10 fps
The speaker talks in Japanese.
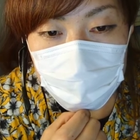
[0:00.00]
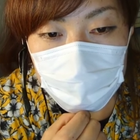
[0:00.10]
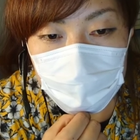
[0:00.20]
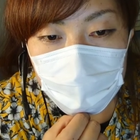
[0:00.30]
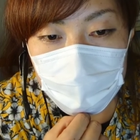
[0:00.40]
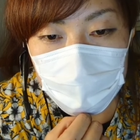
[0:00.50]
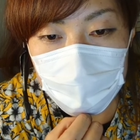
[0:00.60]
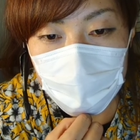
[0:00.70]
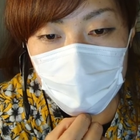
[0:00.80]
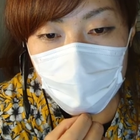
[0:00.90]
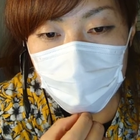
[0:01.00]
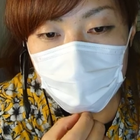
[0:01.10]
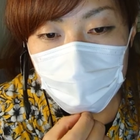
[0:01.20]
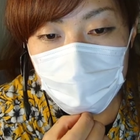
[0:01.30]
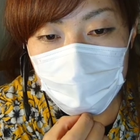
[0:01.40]
使いやすい型紙で
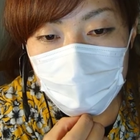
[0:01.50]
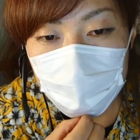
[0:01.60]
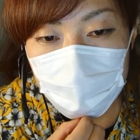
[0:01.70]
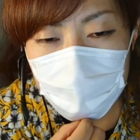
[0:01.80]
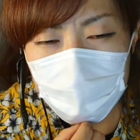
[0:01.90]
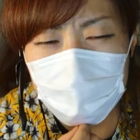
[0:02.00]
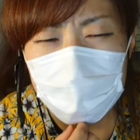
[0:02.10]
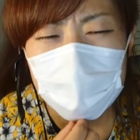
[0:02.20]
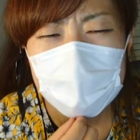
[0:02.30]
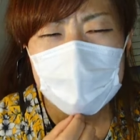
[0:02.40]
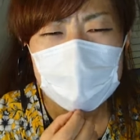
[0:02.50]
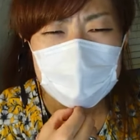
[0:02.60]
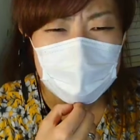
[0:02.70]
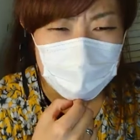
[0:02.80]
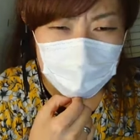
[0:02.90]
本当に助かってうわありがとう